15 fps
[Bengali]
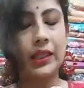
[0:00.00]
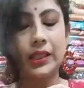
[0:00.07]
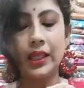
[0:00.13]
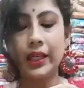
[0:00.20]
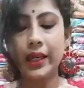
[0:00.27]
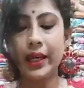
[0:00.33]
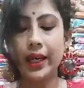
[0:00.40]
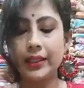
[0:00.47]

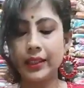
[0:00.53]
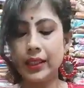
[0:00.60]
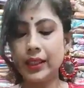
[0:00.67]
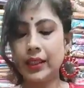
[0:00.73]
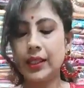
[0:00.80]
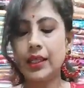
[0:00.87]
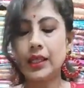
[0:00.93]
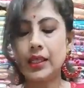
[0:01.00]
সিল্কে আছে
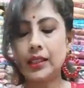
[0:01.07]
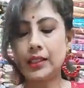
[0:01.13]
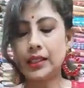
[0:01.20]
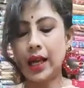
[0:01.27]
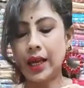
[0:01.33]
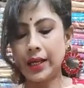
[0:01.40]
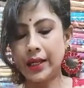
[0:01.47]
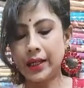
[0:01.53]

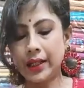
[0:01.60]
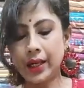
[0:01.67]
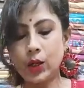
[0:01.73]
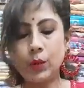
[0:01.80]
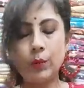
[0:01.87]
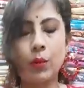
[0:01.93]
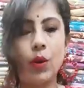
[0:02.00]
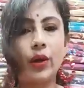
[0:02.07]
সাইডে দেখো
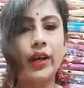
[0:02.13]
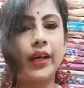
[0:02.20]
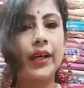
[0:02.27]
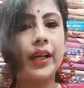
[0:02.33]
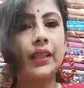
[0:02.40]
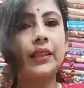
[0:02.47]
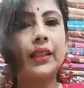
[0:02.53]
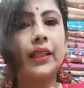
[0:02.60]
পকেট
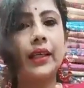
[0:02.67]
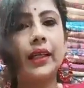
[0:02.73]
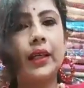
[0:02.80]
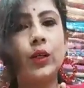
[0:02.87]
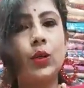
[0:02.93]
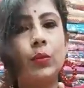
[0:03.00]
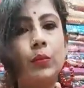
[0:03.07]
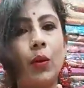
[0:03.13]
আছে
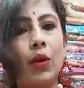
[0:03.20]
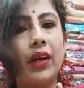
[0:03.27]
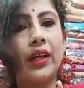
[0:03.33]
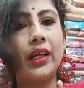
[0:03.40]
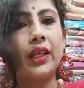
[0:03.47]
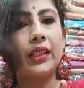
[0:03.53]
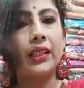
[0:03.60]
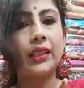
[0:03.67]
এরকম পকেট
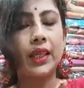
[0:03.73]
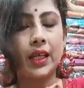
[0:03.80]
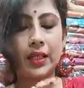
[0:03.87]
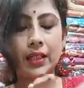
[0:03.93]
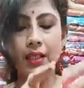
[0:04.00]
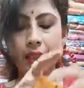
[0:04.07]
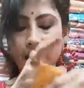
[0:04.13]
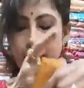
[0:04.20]
আছে সাইডে